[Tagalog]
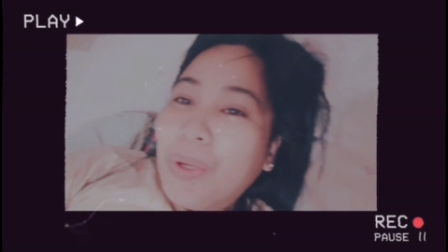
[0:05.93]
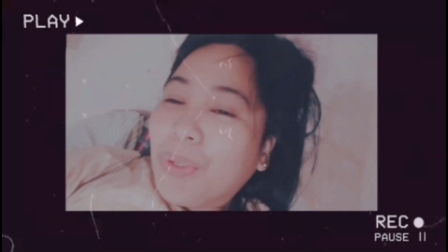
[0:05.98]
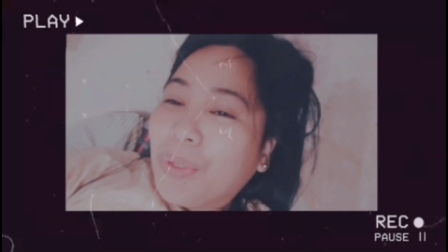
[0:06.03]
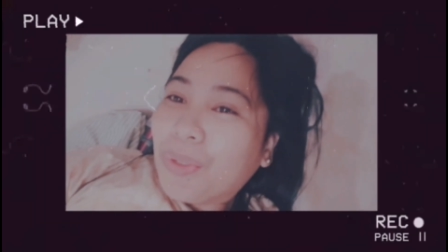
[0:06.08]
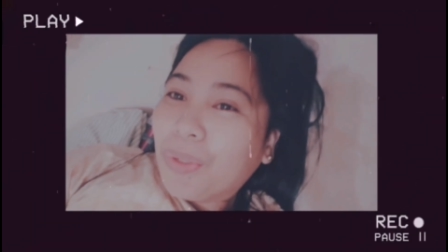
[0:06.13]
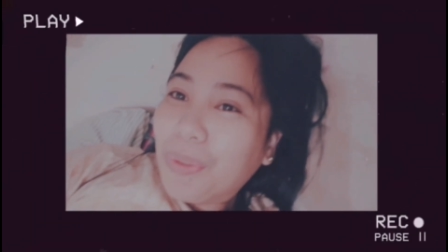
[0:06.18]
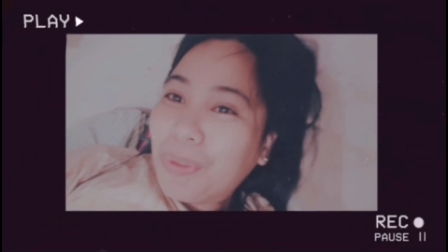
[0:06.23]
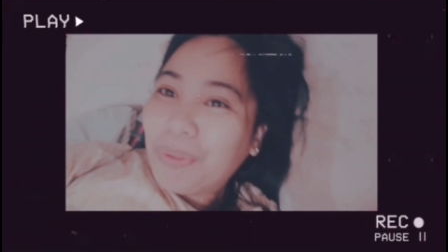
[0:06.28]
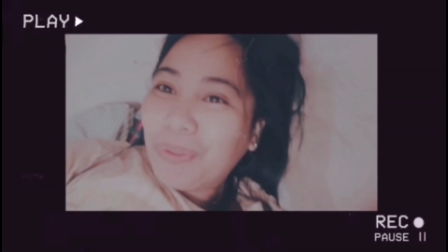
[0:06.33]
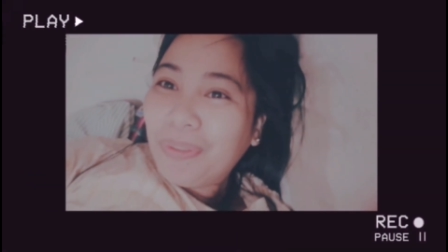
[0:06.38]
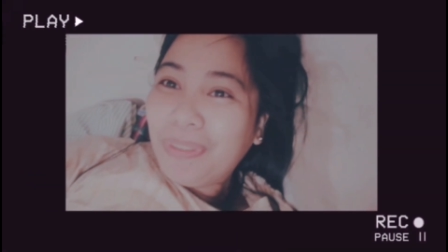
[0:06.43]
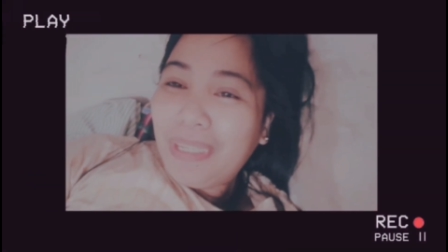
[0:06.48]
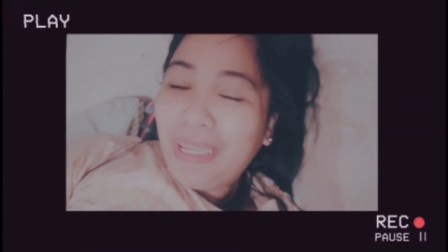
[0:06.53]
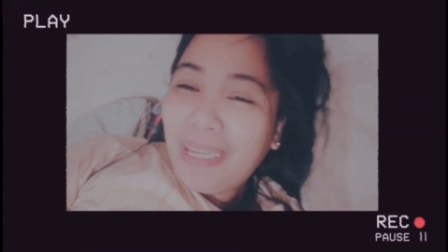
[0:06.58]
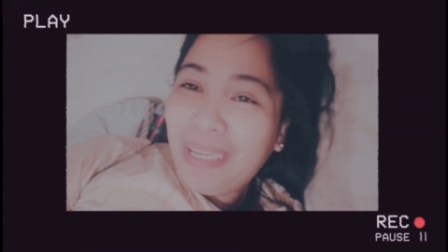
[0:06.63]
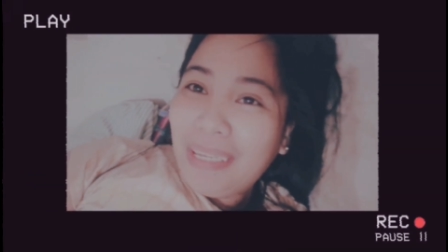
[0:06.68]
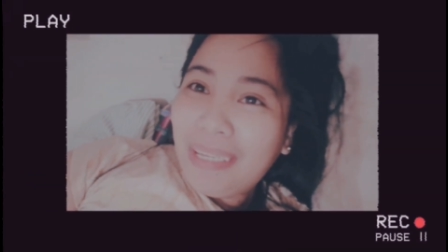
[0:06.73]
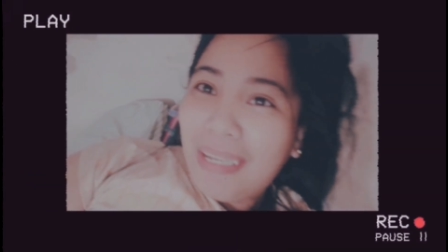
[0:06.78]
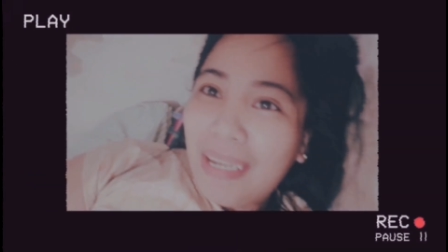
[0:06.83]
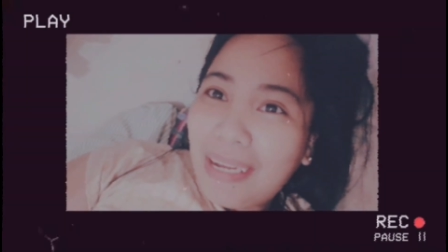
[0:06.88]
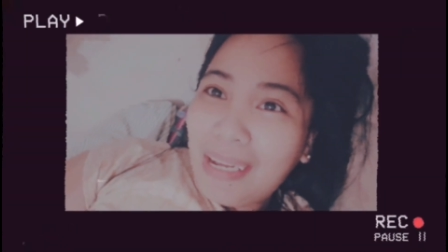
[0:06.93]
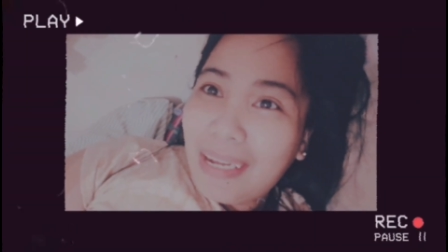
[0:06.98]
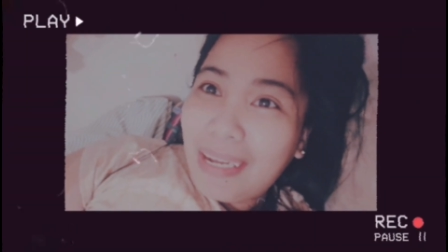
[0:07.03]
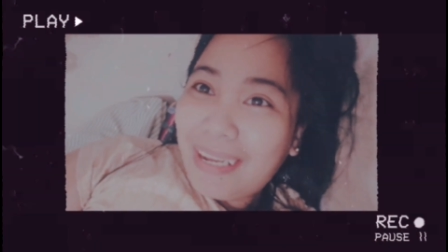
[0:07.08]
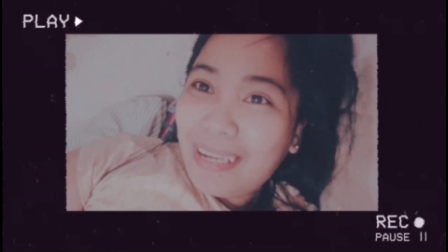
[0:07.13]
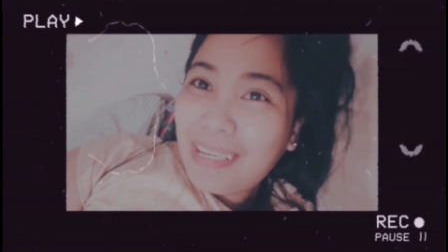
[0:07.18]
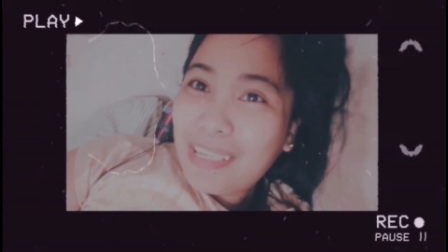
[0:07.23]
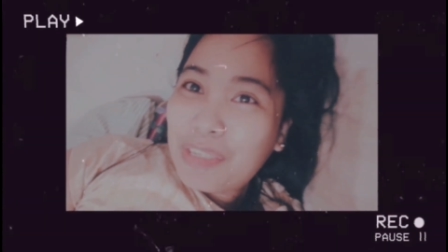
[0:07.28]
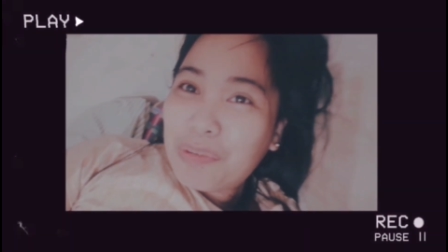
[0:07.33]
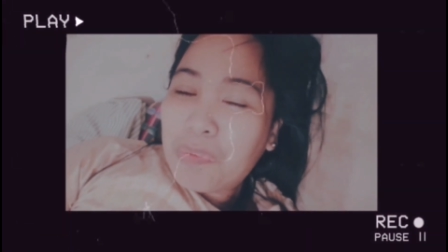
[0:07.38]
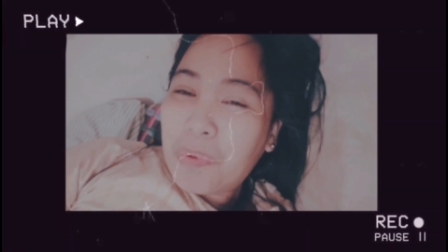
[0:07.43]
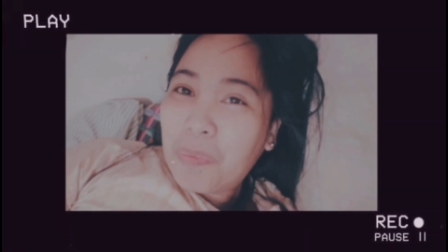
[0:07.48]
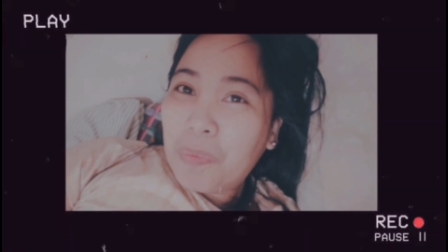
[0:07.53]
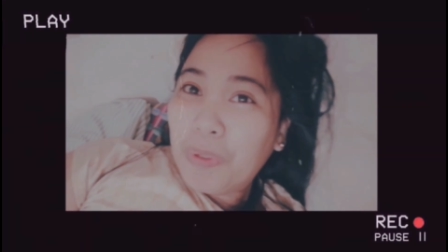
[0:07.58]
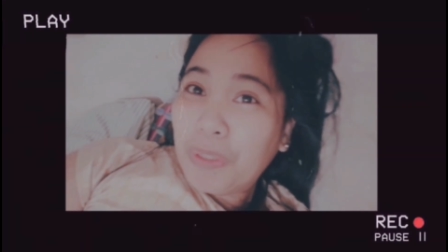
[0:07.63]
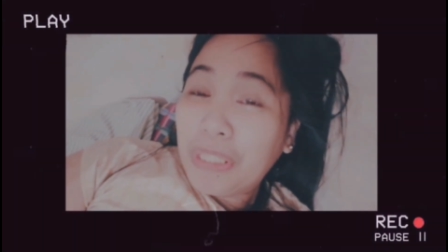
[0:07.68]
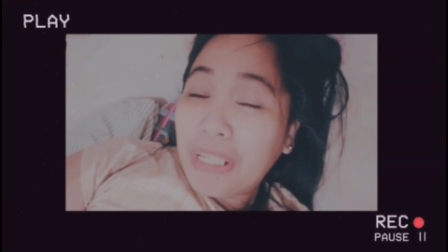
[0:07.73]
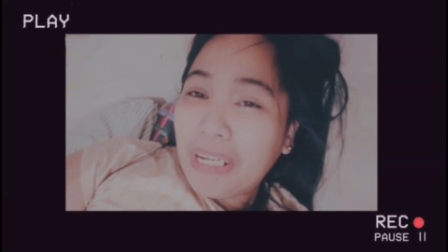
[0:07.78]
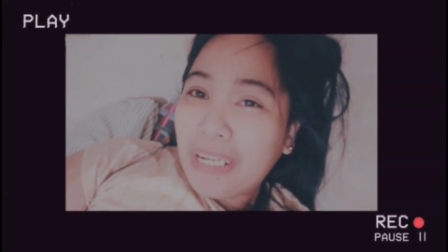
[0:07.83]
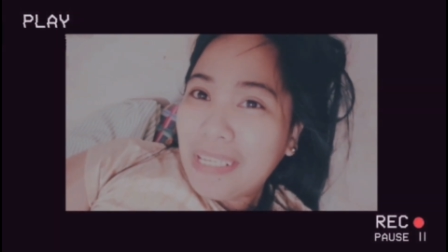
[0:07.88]
So today guys,
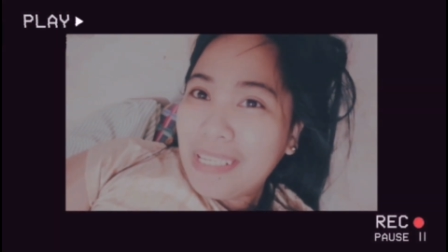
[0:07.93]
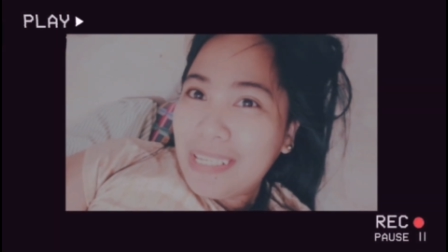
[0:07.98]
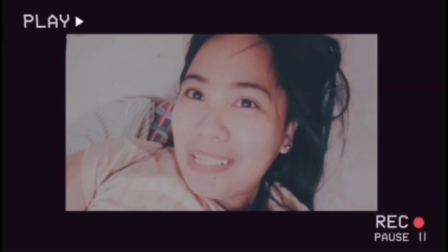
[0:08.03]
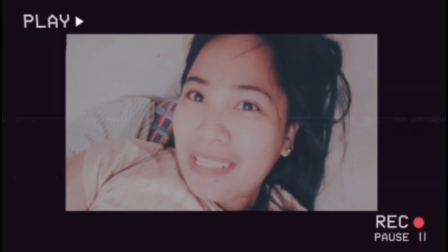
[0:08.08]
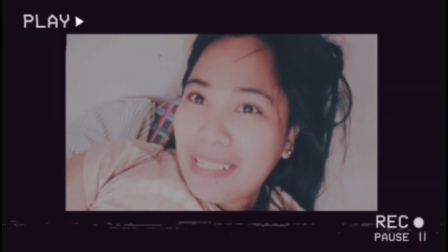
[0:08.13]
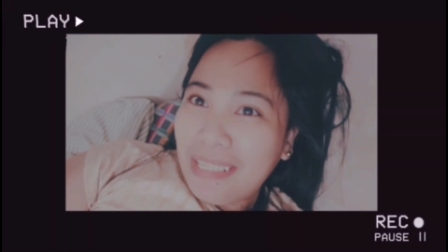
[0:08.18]
pumunta kasi